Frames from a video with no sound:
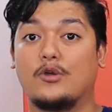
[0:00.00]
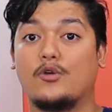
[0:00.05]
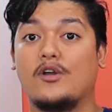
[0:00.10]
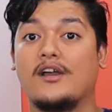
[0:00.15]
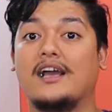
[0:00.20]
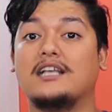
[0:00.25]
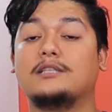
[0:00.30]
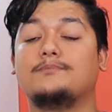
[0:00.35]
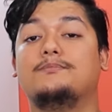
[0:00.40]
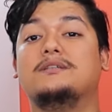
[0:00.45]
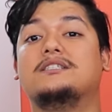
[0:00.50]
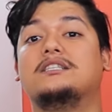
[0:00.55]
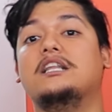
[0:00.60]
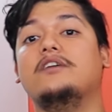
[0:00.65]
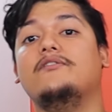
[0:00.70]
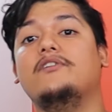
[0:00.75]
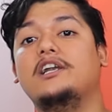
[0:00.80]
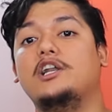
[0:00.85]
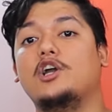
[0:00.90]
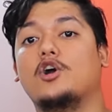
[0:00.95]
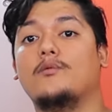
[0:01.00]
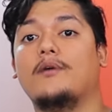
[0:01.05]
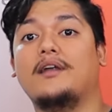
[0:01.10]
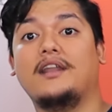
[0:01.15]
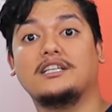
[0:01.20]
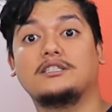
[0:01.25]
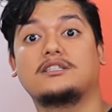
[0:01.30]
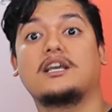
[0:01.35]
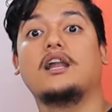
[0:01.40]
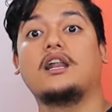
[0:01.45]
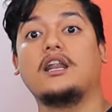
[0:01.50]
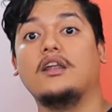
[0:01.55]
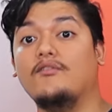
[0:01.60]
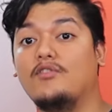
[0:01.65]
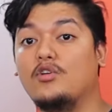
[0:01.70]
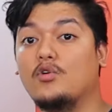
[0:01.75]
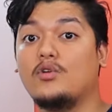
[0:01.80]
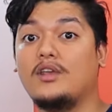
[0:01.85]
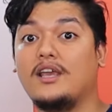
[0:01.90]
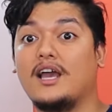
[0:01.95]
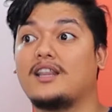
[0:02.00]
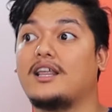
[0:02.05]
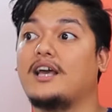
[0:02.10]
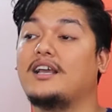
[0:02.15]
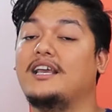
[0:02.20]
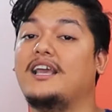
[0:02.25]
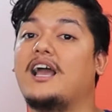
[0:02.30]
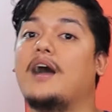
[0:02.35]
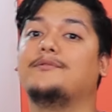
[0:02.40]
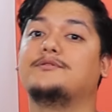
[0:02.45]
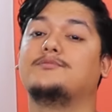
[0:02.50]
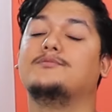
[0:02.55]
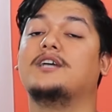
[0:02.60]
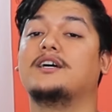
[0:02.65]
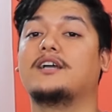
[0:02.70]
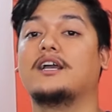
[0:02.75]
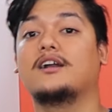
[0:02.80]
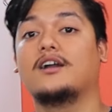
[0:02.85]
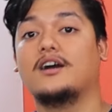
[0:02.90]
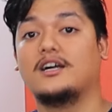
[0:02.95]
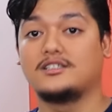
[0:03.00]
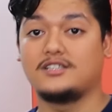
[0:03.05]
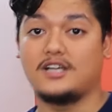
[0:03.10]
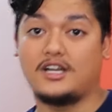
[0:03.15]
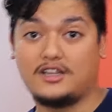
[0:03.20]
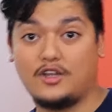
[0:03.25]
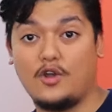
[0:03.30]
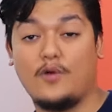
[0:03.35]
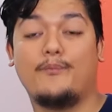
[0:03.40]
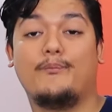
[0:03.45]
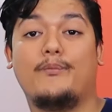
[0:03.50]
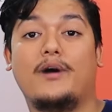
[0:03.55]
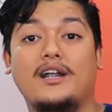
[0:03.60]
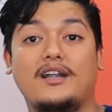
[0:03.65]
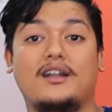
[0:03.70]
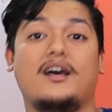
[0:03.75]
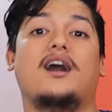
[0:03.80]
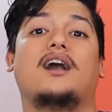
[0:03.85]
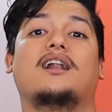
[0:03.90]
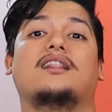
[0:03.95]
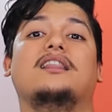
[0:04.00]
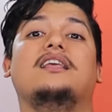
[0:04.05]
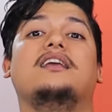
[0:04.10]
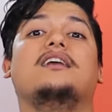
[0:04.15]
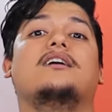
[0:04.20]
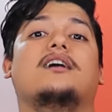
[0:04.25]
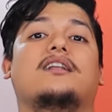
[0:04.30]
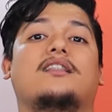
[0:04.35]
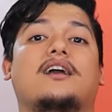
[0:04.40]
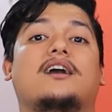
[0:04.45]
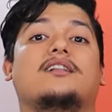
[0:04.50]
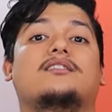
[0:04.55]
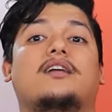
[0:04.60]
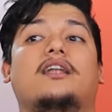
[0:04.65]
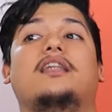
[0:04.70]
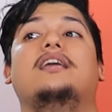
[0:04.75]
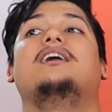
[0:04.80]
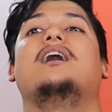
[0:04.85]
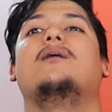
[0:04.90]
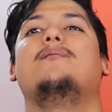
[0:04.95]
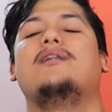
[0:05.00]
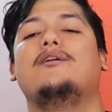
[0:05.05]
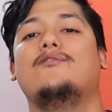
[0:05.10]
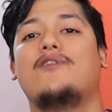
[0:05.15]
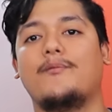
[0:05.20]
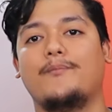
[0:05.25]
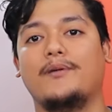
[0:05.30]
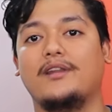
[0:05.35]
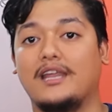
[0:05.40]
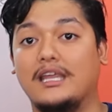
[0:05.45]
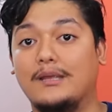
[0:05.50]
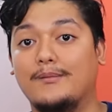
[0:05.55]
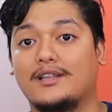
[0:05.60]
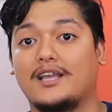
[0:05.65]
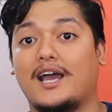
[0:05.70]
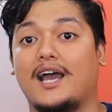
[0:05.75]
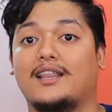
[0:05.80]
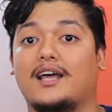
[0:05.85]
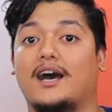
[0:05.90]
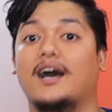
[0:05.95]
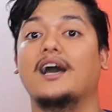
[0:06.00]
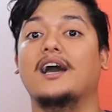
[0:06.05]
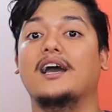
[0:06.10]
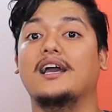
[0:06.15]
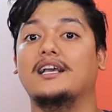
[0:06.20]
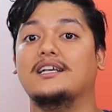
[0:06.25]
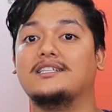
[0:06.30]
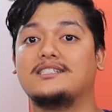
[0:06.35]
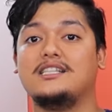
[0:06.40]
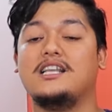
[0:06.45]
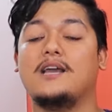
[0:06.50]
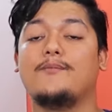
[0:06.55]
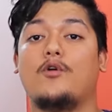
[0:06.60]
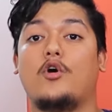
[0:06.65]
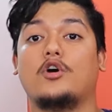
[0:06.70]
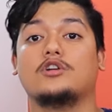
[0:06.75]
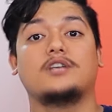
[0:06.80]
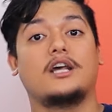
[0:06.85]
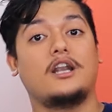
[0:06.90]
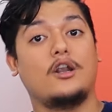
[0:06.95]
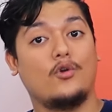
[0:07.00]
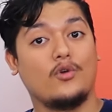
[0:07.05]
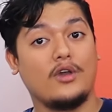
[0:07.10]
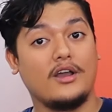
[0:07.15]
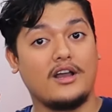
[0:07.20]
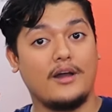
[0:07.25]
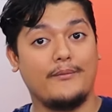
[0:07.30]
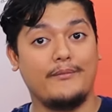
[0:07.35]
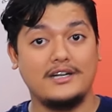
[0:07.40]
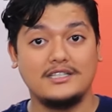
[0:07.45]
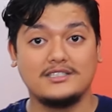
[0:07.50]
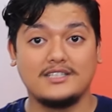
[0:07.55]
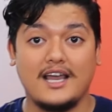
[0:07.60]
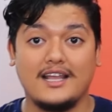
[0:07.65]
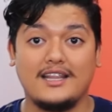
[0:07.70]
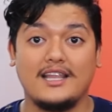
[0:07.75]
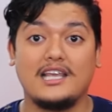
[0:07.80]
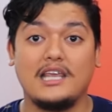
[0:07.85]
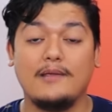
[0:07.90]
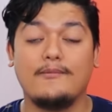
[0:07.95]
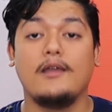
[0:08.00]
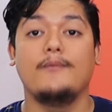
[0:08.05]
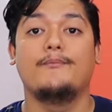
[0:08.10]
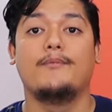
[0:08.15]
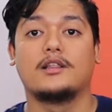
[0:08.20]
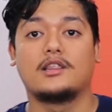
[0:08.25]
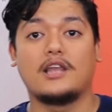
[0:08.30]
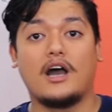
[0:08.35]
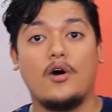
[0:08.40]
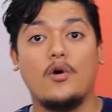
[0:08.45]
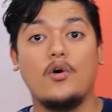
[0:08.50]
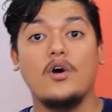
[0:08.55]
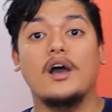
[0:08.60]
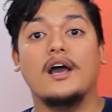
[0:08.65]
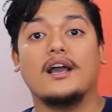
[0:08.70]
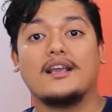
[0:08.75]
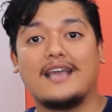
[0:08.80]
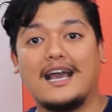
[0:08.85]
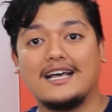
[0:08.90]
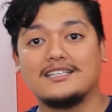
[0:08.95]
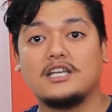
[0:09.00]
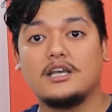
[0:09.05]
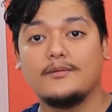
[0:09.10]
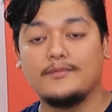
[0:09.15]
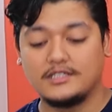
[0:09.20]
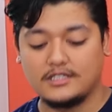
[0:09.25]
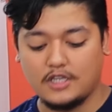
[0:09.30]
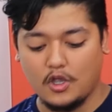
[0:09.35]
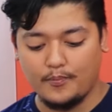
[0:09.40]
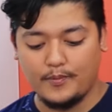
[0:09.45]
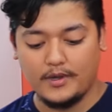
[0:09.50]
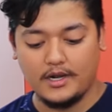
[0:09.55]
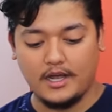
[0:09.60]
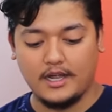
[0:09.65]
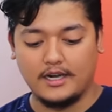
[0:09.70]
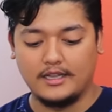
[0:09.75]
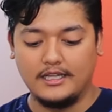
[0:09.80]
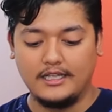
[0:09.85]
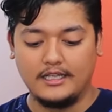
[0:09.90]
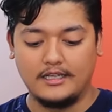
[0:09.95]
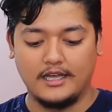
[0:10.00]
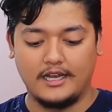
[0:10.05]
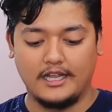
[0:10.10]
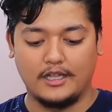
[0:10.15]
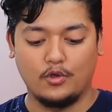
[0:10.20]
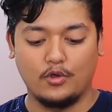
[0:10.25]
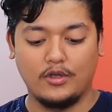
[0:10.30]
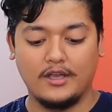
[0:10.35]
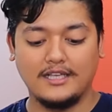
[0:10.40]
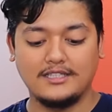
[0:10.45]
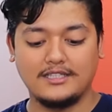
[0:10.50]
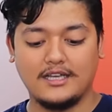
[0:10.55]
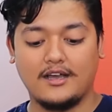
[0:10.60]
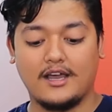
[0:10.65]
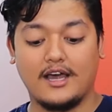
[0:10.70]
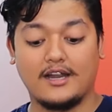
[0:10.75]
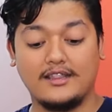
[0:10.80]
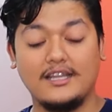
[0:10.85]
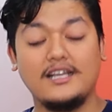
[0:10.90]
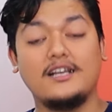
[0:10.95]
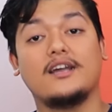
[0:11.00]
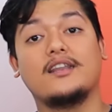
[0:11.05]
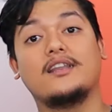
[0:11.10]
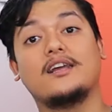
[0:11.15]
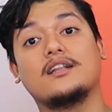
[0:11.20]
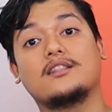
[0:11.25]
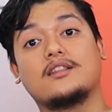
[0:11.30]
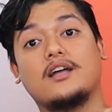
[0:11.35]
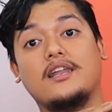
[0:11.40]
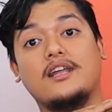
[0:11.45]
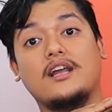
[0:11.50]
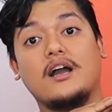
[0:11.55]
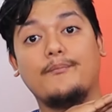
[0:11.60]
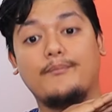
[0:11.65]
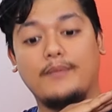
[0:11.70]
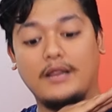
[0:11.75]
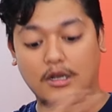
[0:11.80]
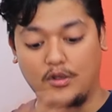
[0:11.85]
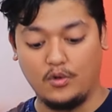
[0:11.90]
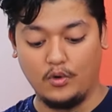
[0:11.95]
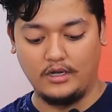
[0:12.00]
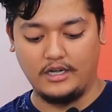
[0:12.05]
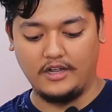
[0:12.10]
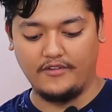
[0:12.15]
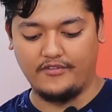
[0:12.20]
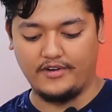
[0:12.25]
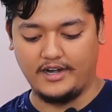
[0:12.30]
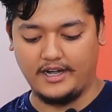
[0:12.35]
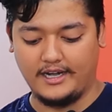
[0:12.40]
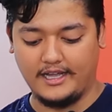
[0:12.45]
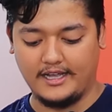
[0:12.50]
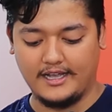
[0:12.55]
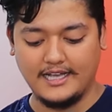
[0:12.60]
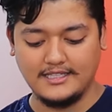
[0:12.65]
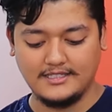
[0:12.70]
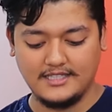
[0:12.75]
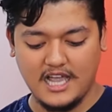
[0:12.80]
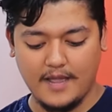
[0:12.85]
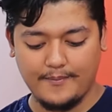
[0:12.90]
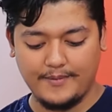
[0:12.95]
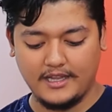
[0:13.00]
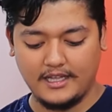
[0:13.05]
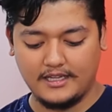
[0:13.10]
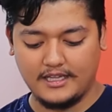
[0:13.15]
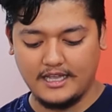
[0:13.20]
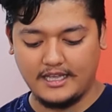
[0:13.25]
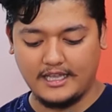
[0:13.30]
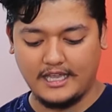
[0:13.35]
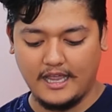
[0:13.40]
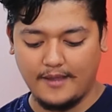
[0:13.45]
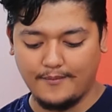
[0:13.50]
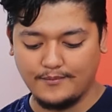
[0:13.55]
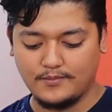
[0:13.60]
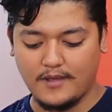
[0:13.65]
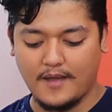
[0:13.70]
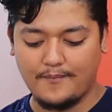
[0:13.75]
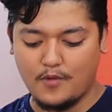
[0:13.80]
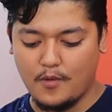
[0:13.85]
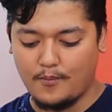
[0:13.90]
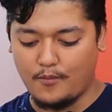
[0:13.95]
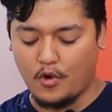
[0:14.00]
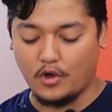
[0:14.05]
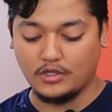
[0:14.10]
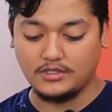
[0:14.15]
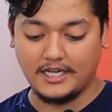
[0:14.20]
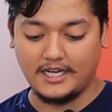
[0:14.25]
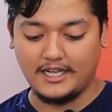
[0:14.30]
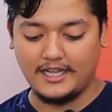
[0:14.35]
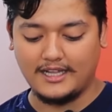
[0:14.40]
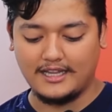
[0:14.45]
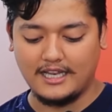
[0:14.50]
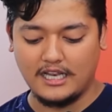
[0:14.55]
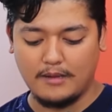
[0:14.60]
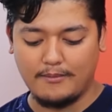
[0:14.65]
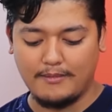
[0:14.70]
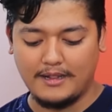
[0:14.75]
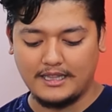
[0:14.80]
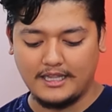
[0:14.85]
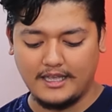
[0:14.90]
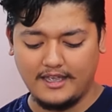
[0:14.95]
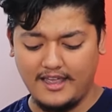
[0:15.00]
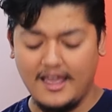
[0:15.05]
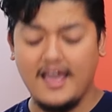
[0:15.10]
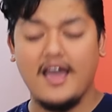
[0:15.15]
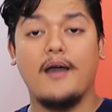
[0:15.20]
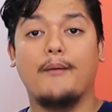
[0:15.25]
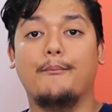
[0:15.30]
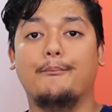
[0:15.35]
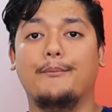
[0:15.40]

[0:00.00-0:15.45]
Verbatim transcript: क्योंकि गाइस पिछली वीडियो मैंने इसका रिव्यू किया था कि आप इसमें जाके कर सकते हो बट अर्निंग करने का तरीका मैंने वहाँ पर नहीं बताया था इसलिए बहुत सारे लोगों के कमेंट्स आए थे कि भाई बताओ कैसे हम इसके ऊपर अर्निंग करें क्योंकि गाइस अर्निंग करने का तरीका बिल्कुल डिफरेंट है गाइस यहाँ पे देखिए गेम आपको बहुत सारे देखने को मिलते हैं